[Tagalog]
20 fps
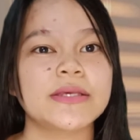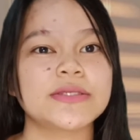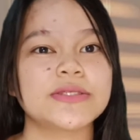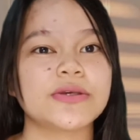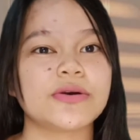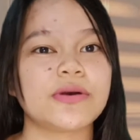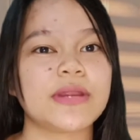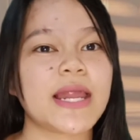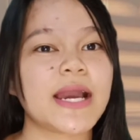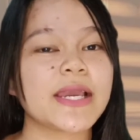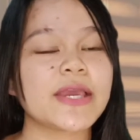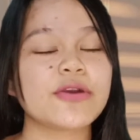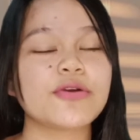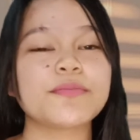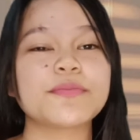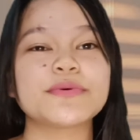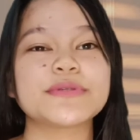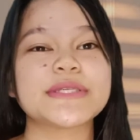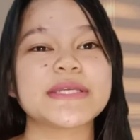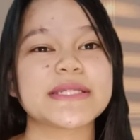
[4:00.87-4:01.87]
So, lagi
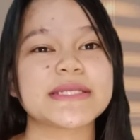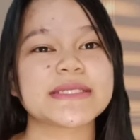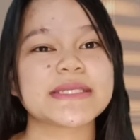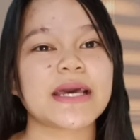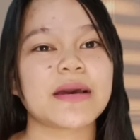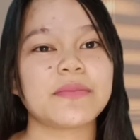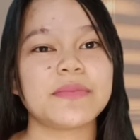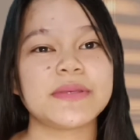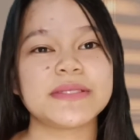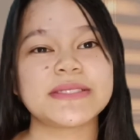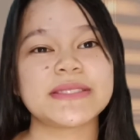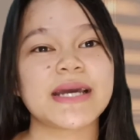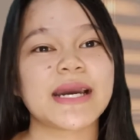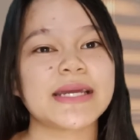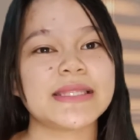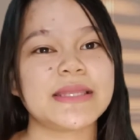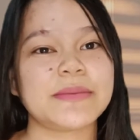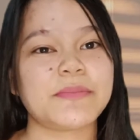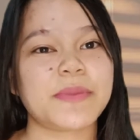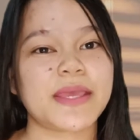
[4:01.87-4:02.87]
ko pong sinasabi is
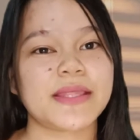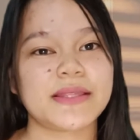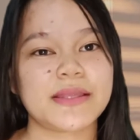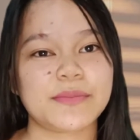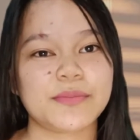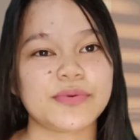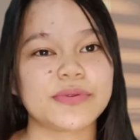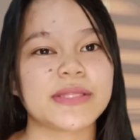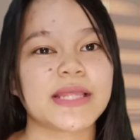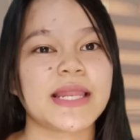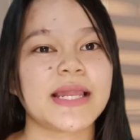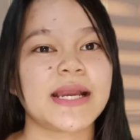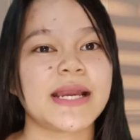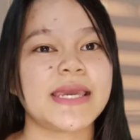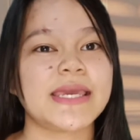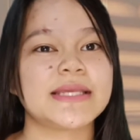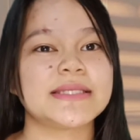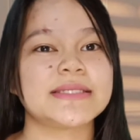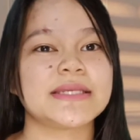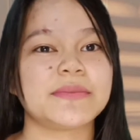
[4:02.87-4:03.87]
nakadepende po talaga
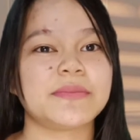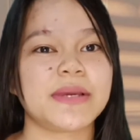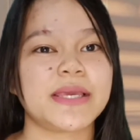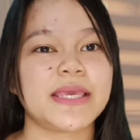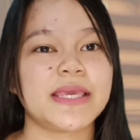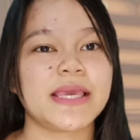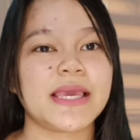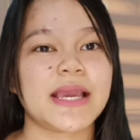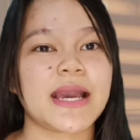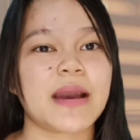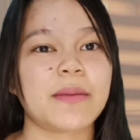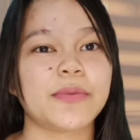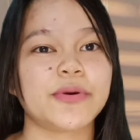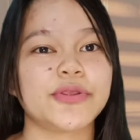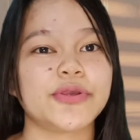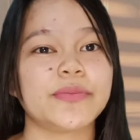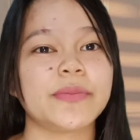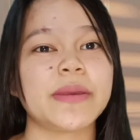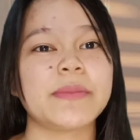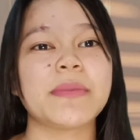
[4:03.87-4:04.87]
yan sa magiging amo
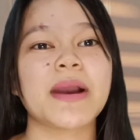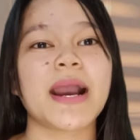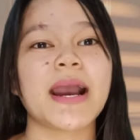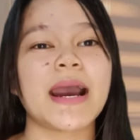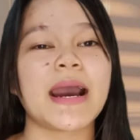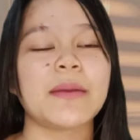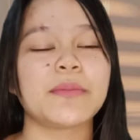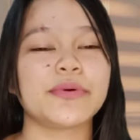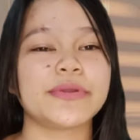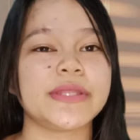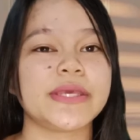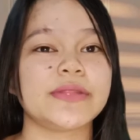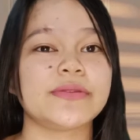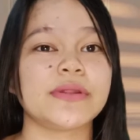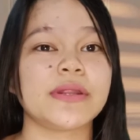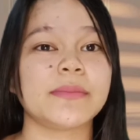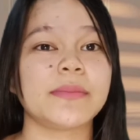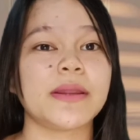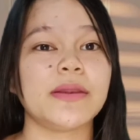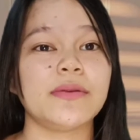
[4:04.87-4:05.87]
nyo. May mga amo
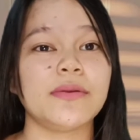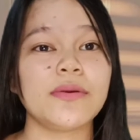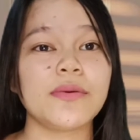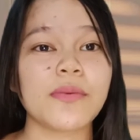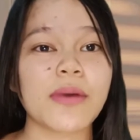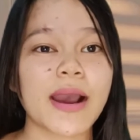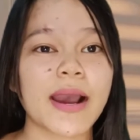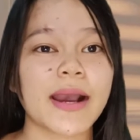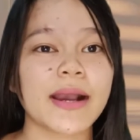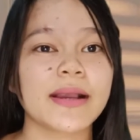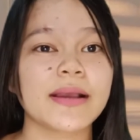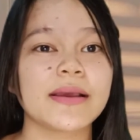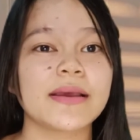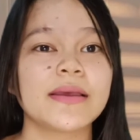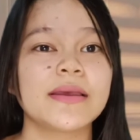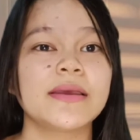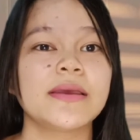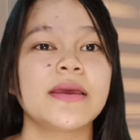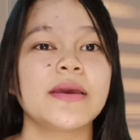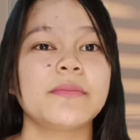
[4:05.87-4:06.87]
dito na maluluwag,
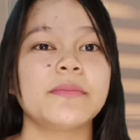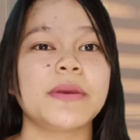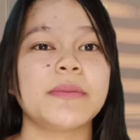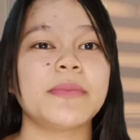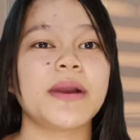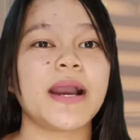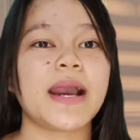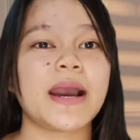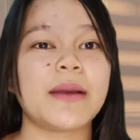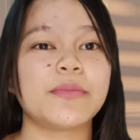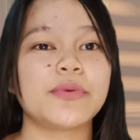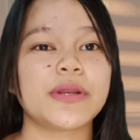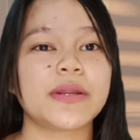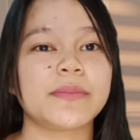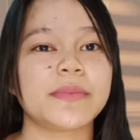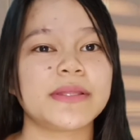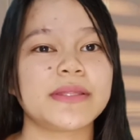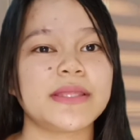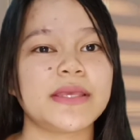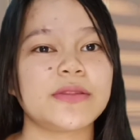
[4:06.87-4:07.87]
may mga amo
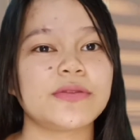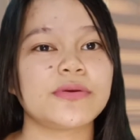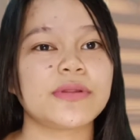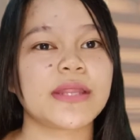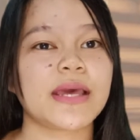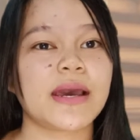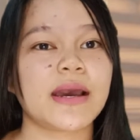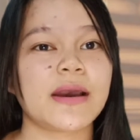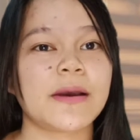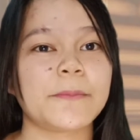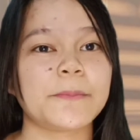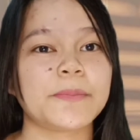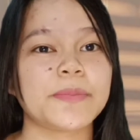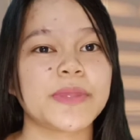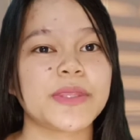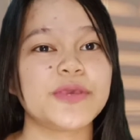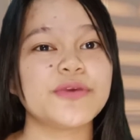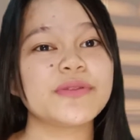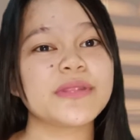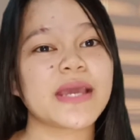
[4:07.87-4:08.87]
naman dito na,
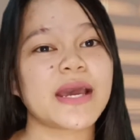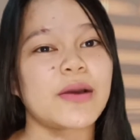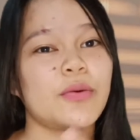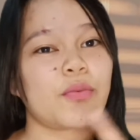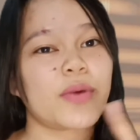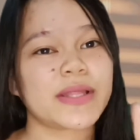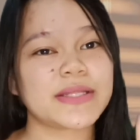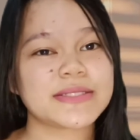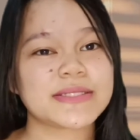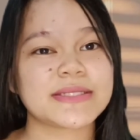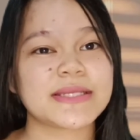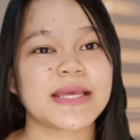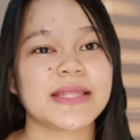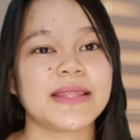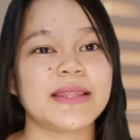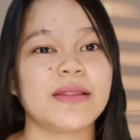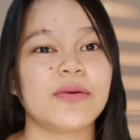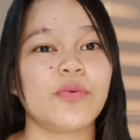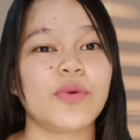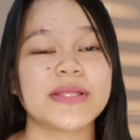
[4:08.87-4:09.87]
yun nga, once
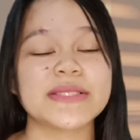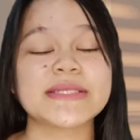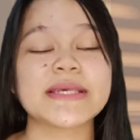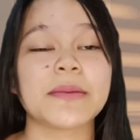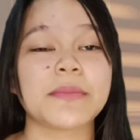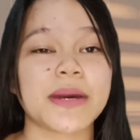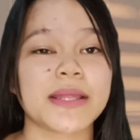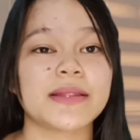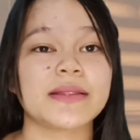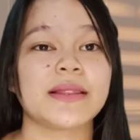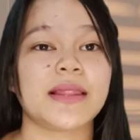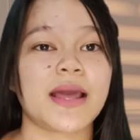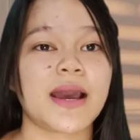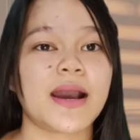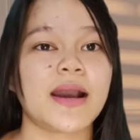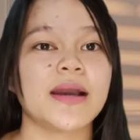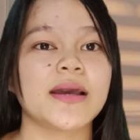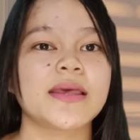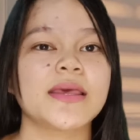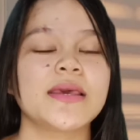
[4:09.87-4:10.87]
a, once a month
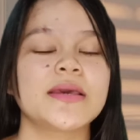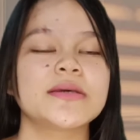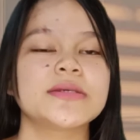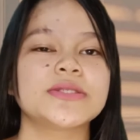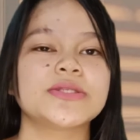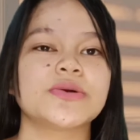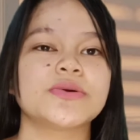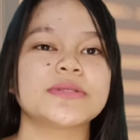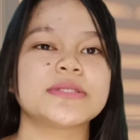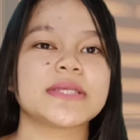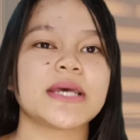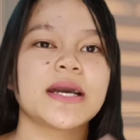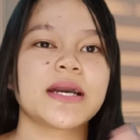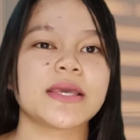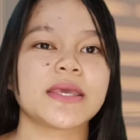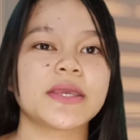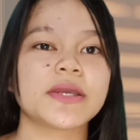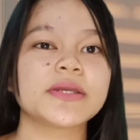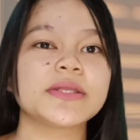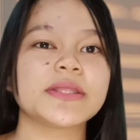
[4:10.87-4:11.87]
lang. So,
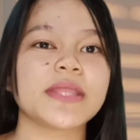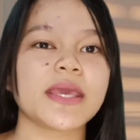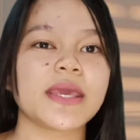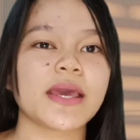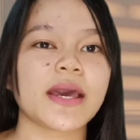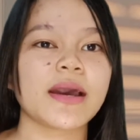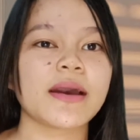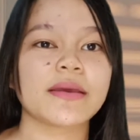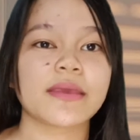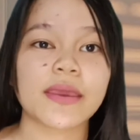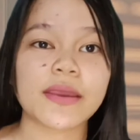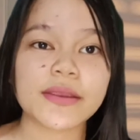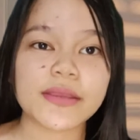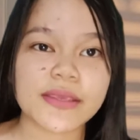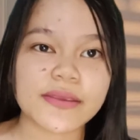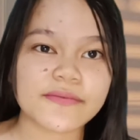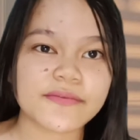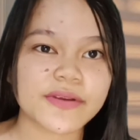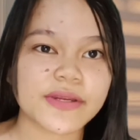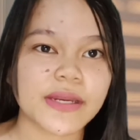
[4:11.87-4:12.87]
sa careta- uh,
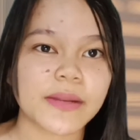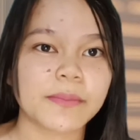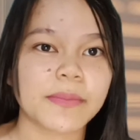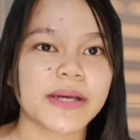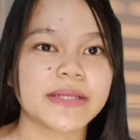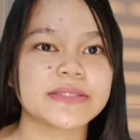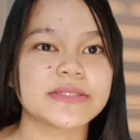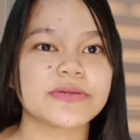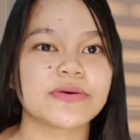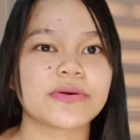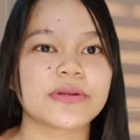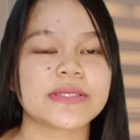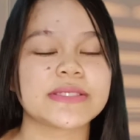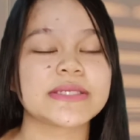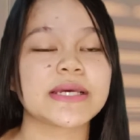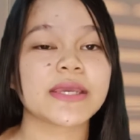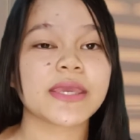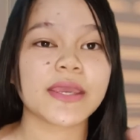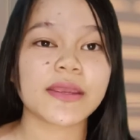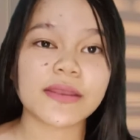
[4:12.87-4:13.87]
caregiver naman, sorry,
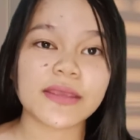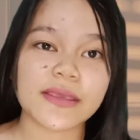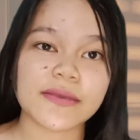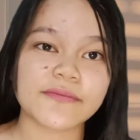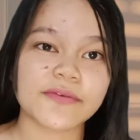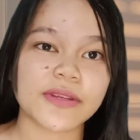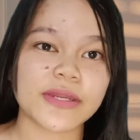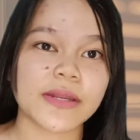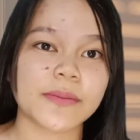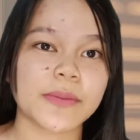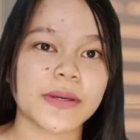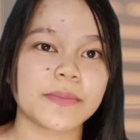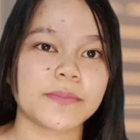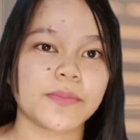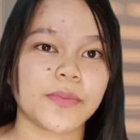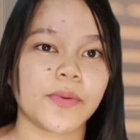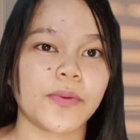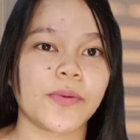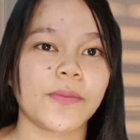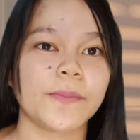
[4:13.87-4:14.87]
sa caregiver naman
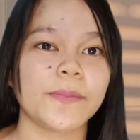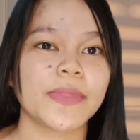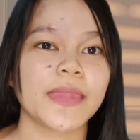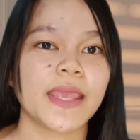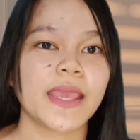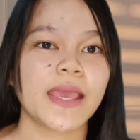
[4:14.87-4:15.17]
po,